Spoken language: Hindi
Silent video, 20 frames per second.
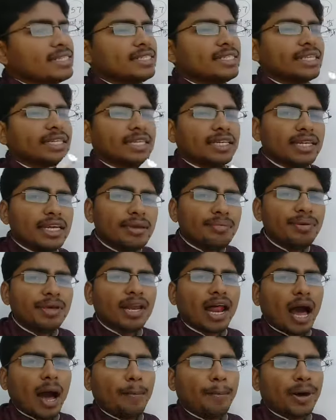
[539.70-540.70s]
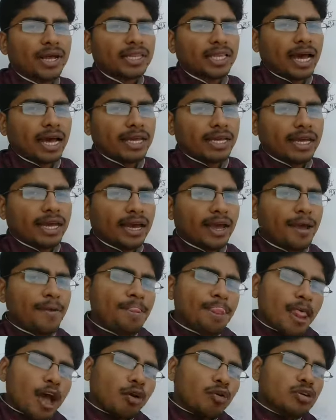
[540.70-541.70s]
जितनी भी आफत आई है
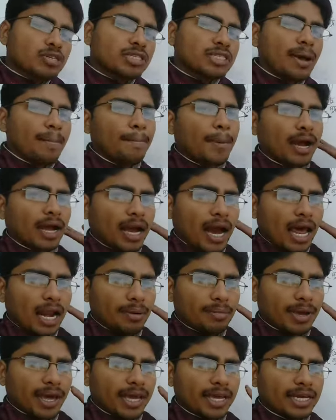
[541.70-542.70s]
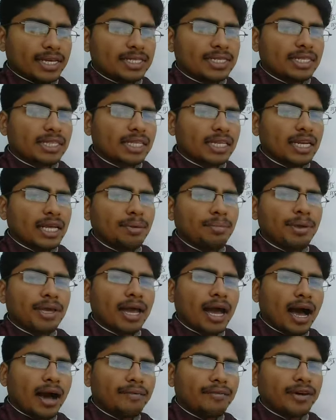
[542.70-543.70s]
वो सब बंगाल में आई है जितनी भी
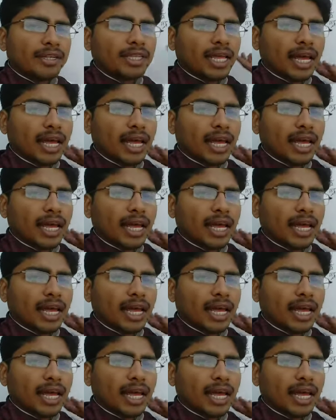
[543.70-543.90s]
आफत